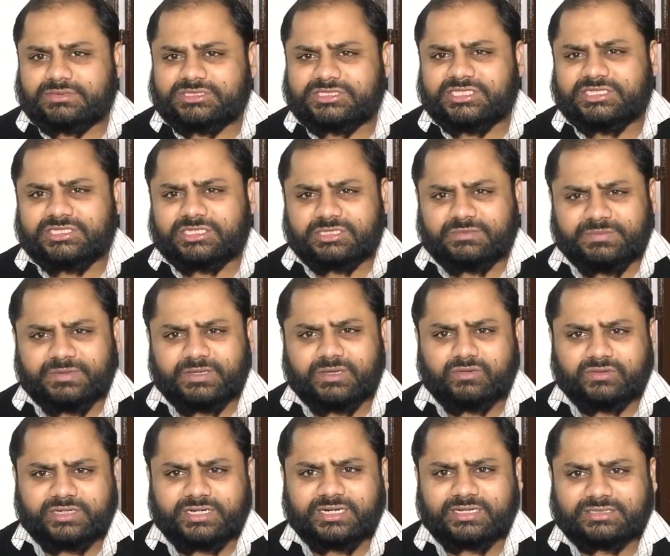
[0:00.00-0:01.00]
चिंतित भी
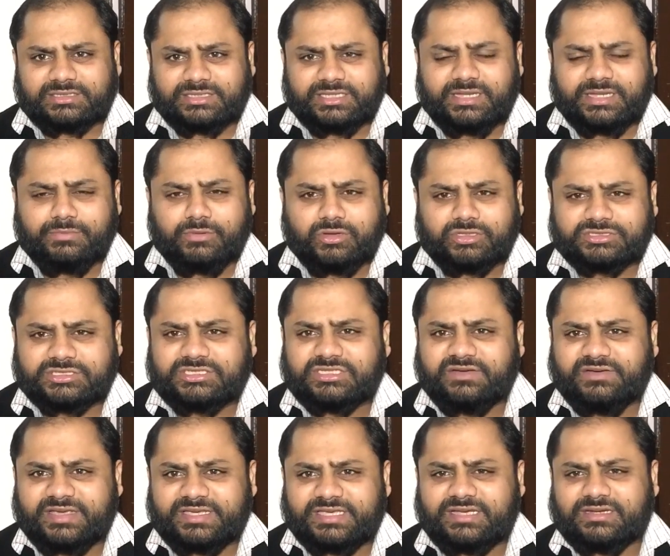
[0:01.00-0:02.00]
होने लगते हैं बहुत सी
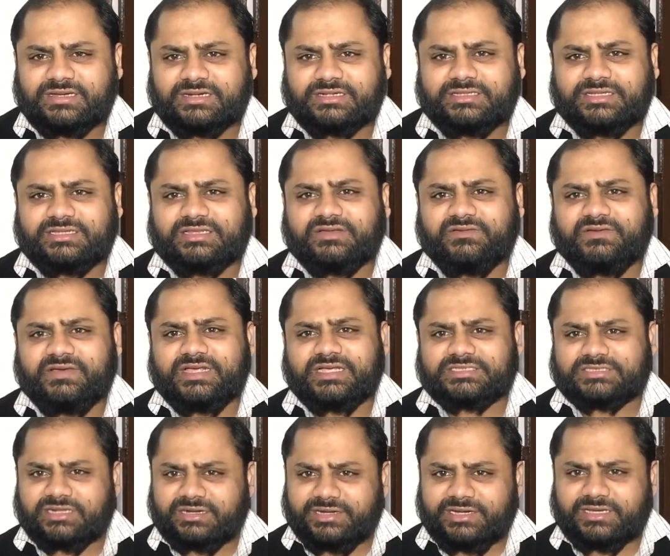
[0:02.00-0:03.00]
दवाइयाँ करते हैं दवाई
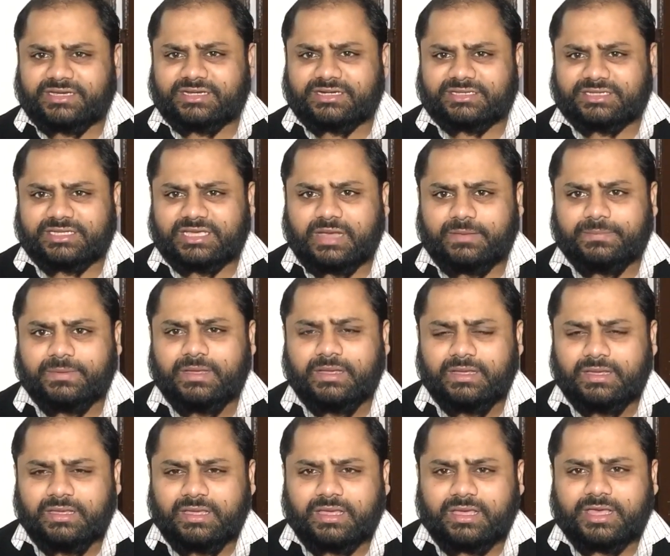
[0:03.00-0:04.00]
असर नहीं करती आप
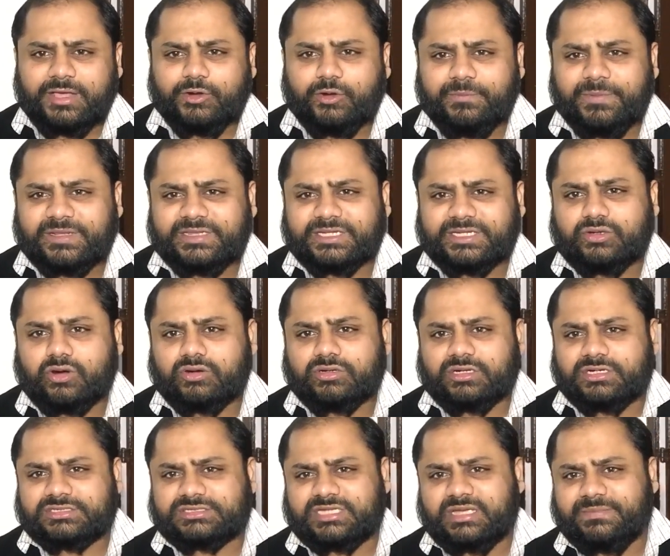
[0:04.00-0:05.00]
एलोपैथिक
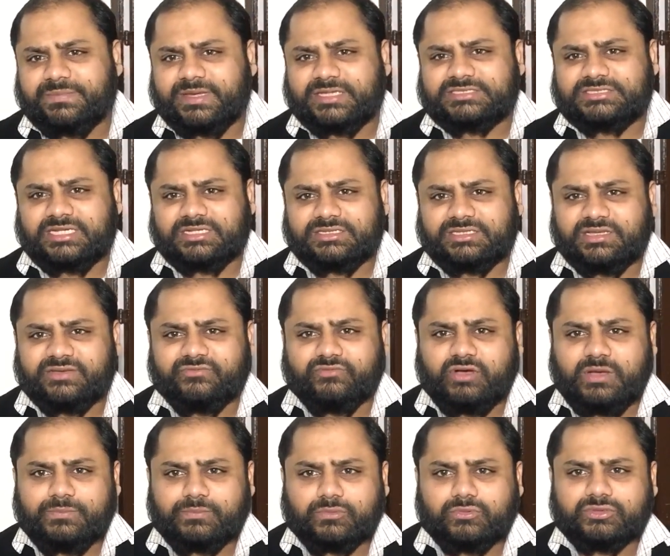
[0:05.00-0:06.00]
डॉक्टर्स के पास जाते हैं
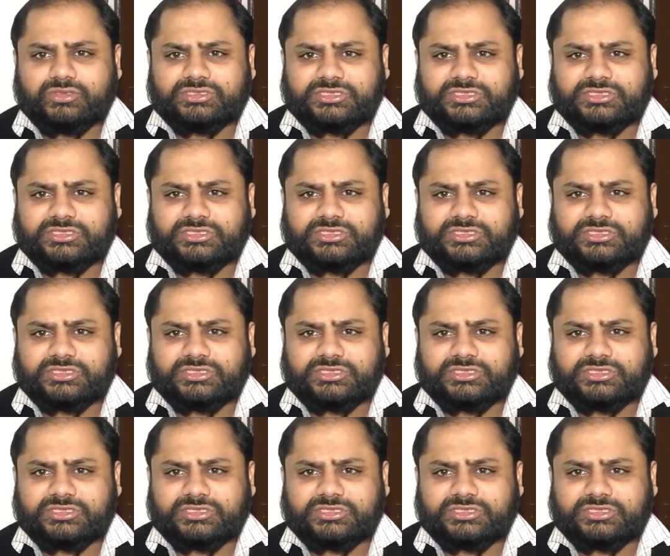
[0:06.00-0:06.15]
वो आपको